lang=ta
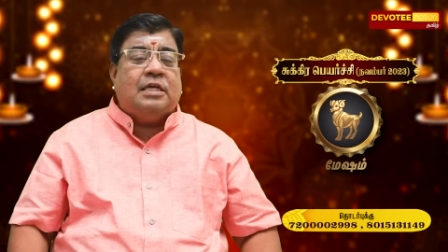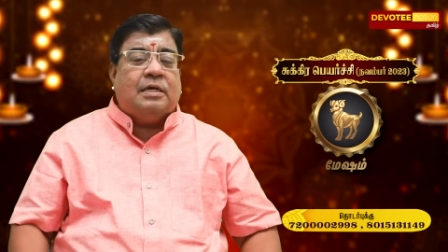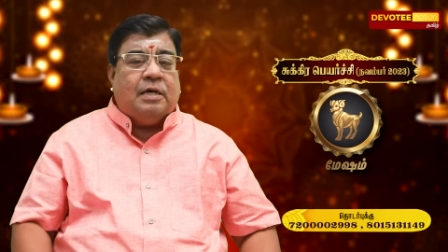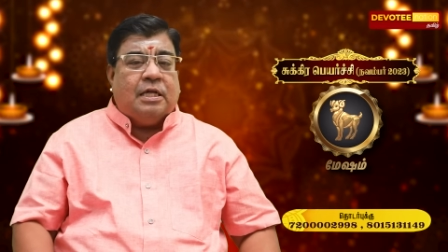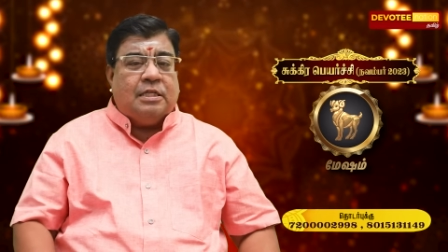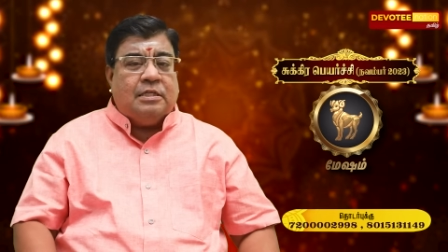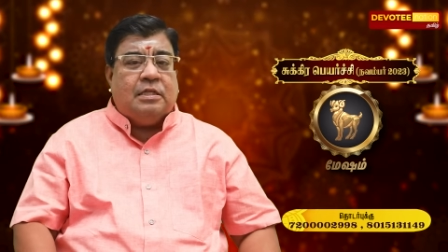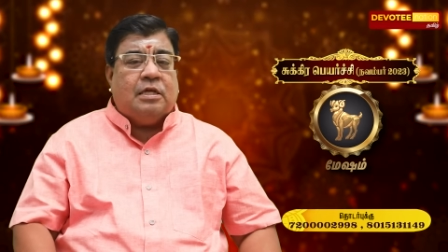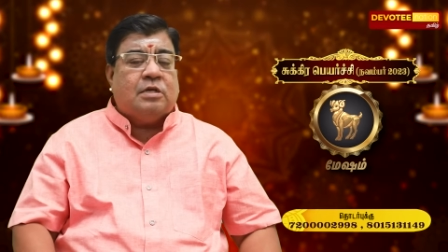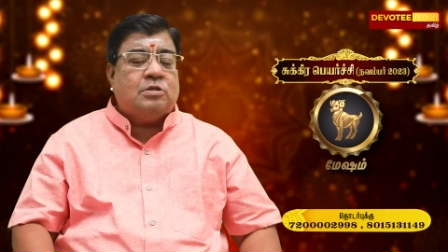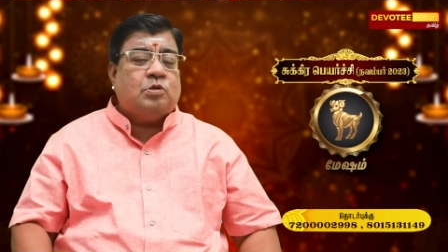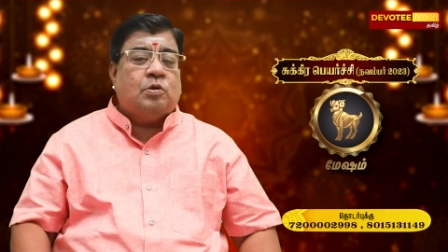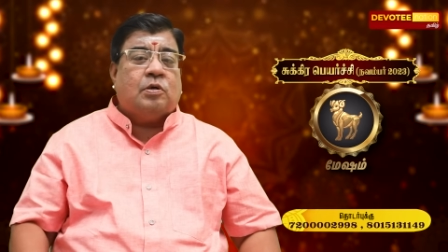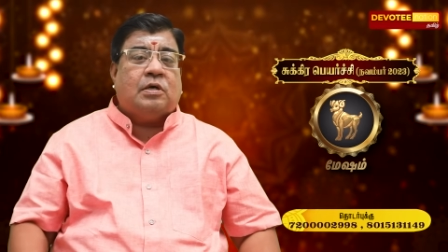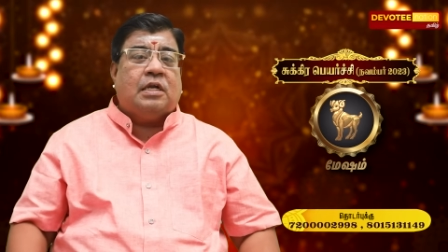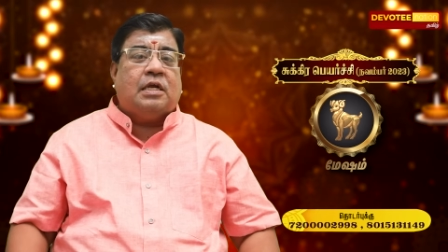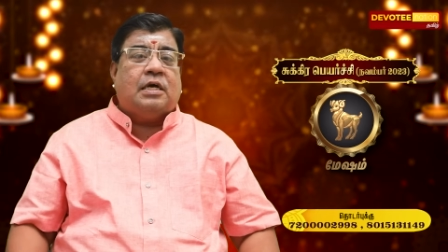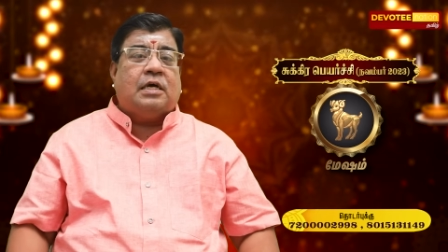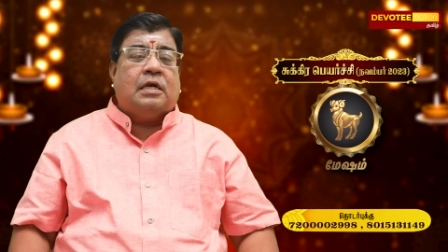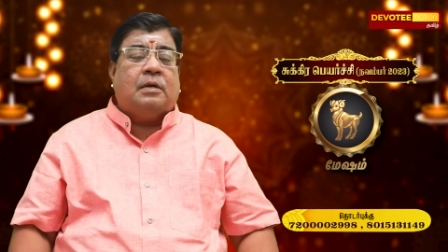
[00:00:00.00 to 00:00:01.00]
அது அதுதான்
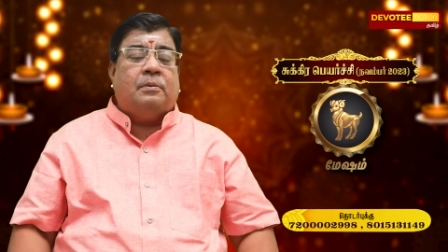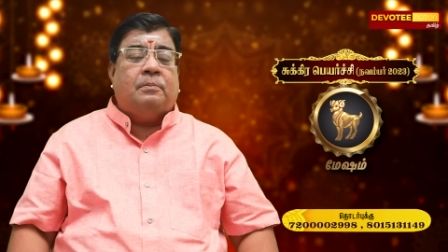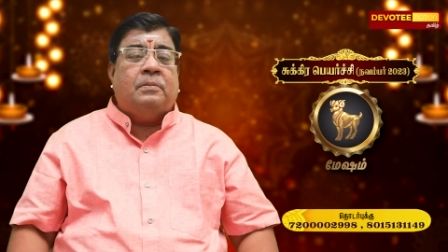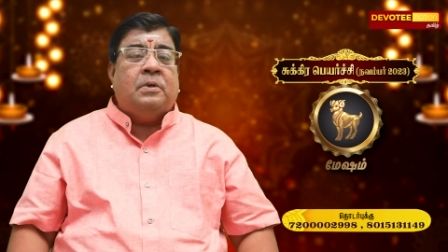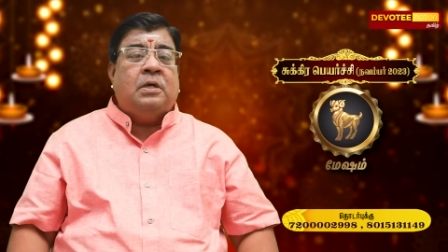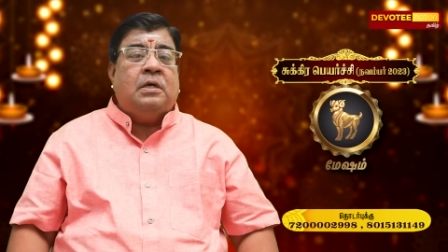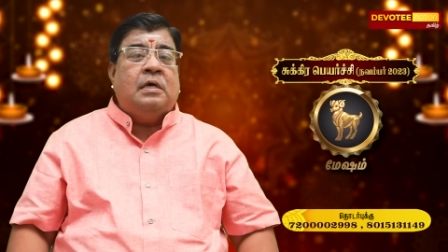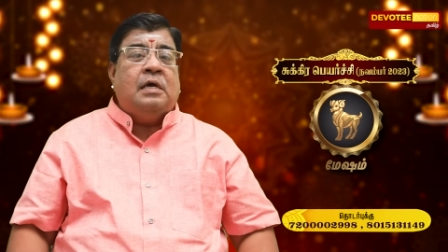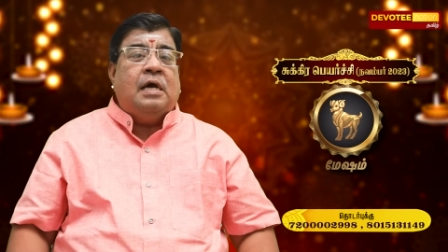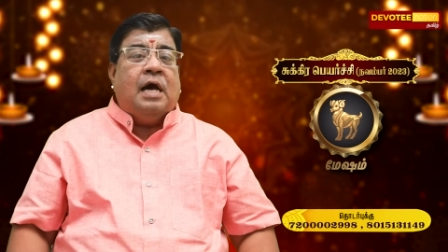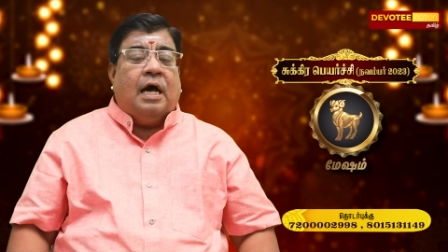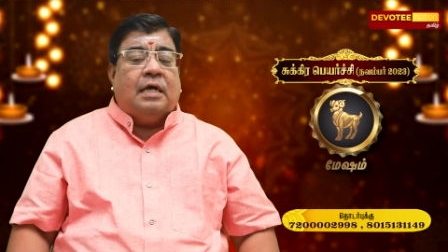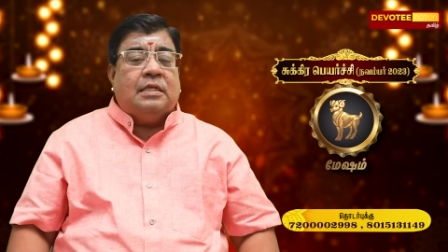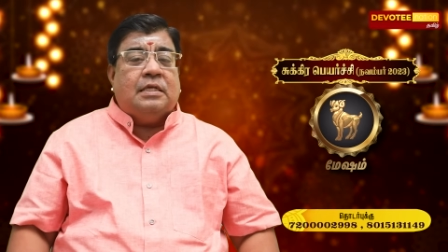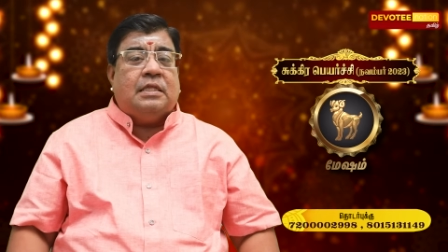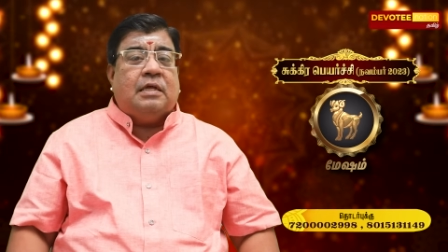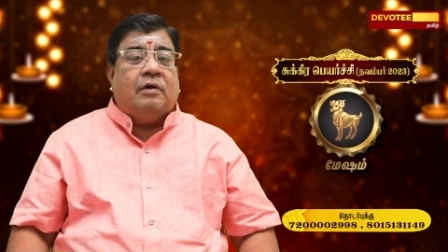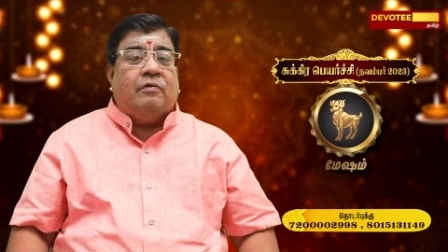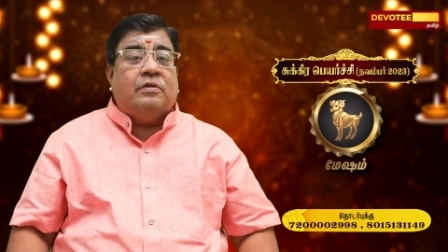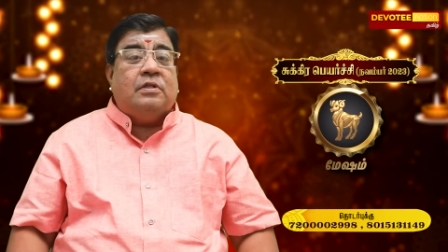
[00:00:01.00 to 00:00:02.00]
சுக்கர கிரகம்
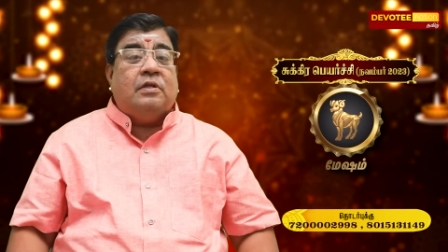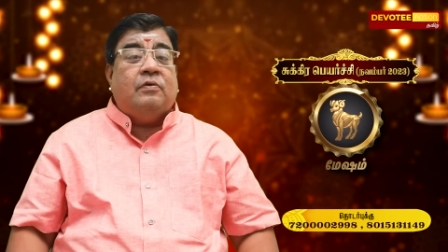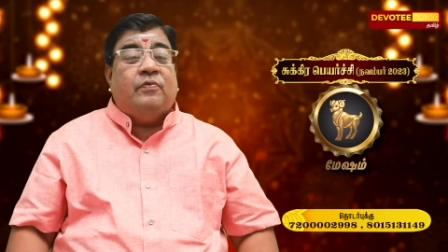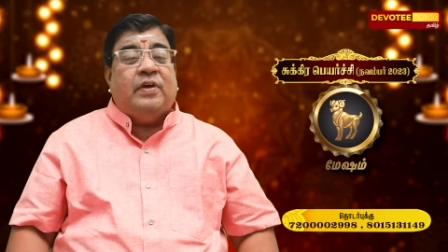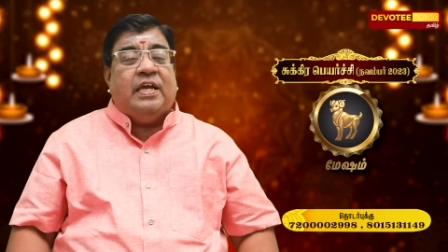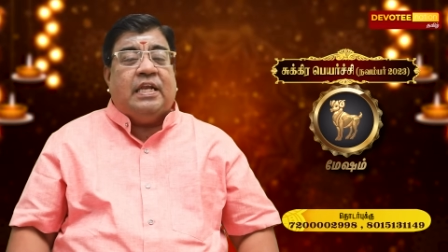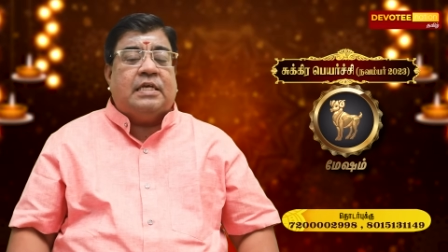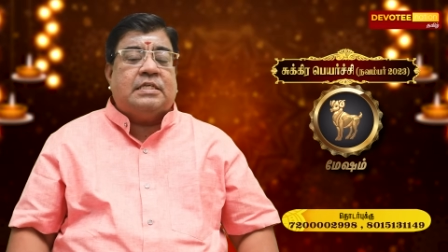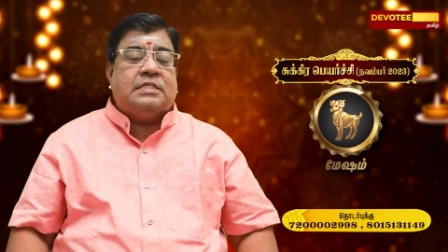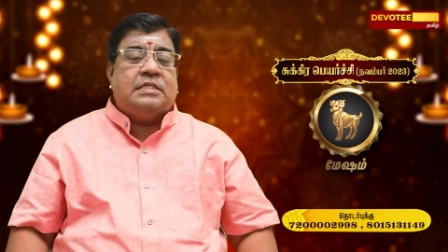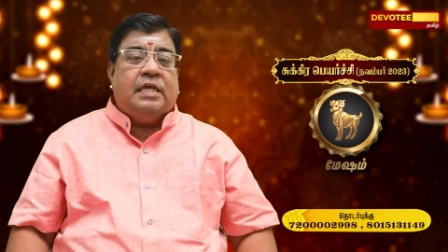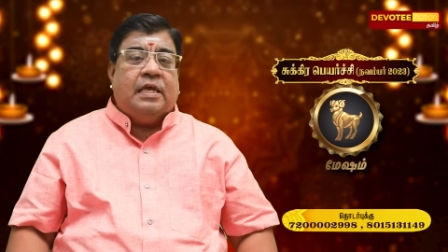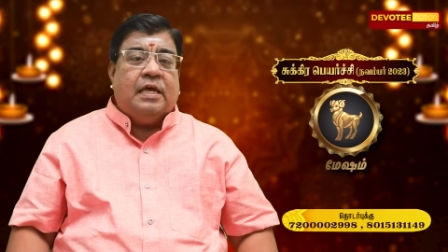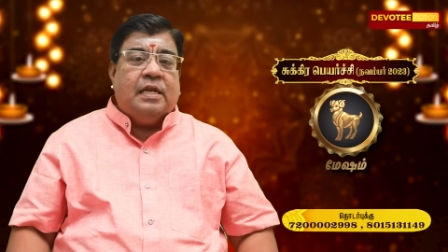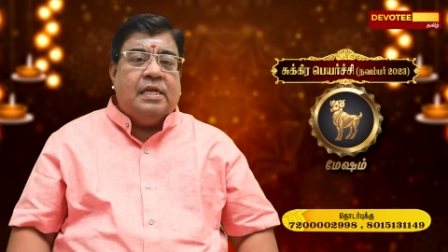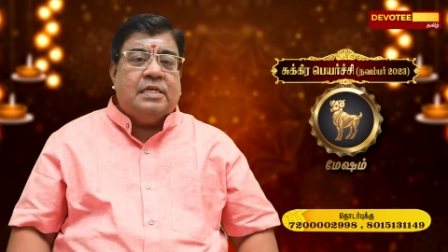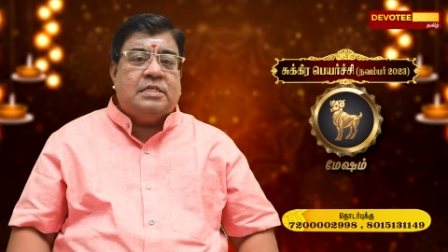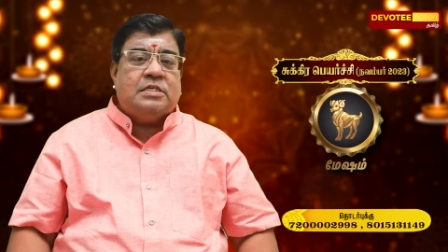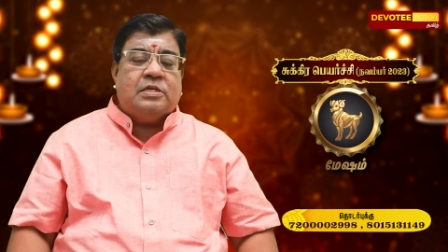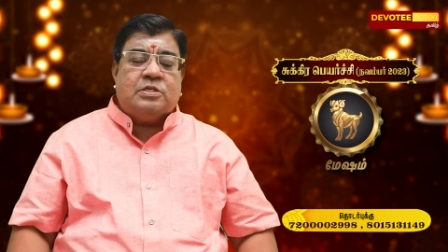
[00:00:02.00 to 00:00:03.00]
அதுதான் வந்து வீனஸ்னு
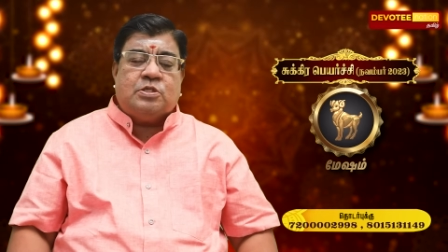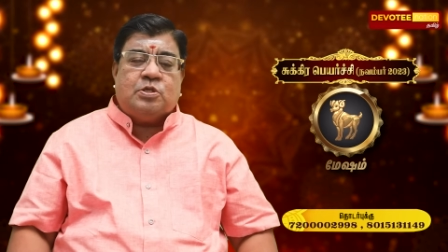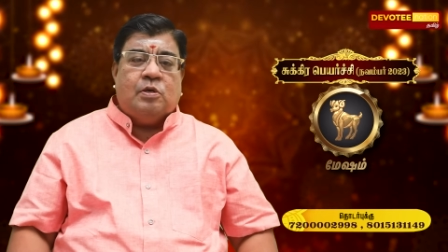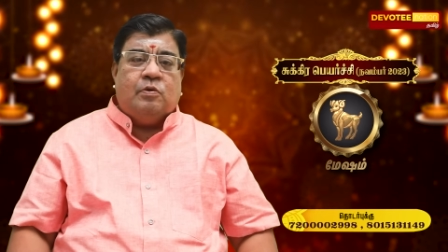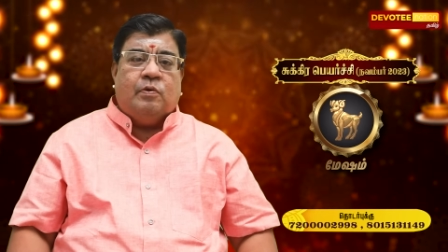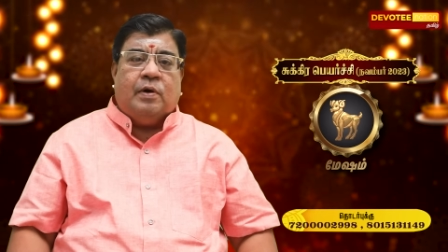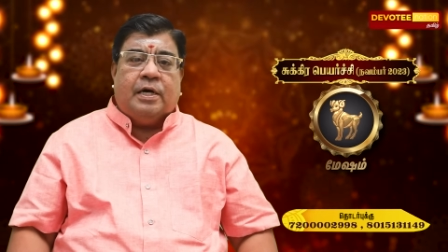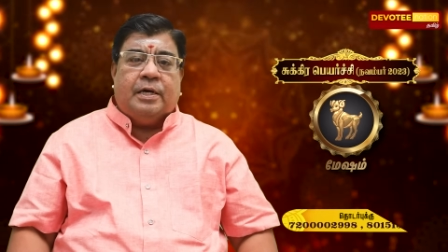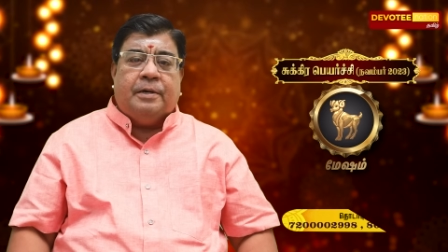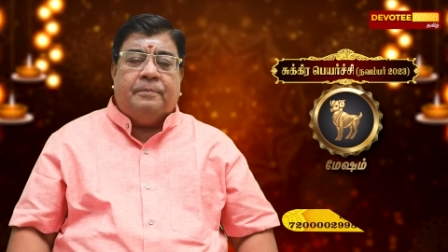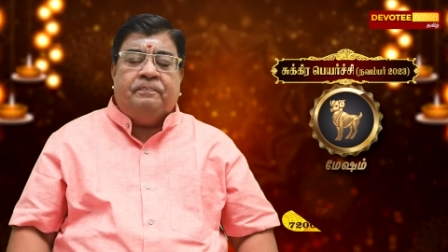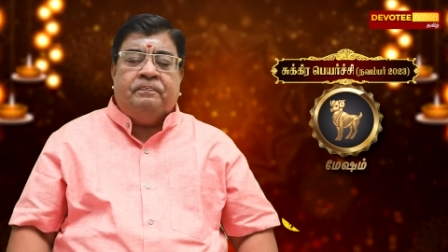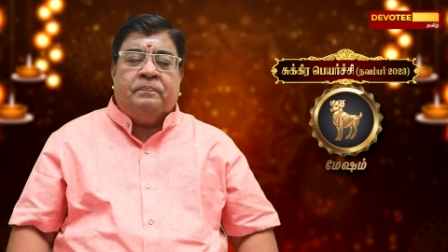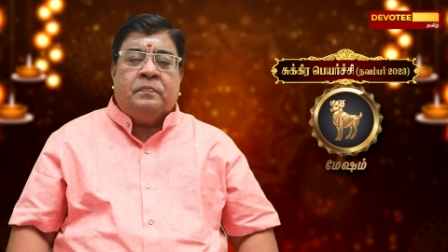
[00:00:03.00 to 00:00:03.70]
இங்கிலீஷில் சொல்லுவாங்க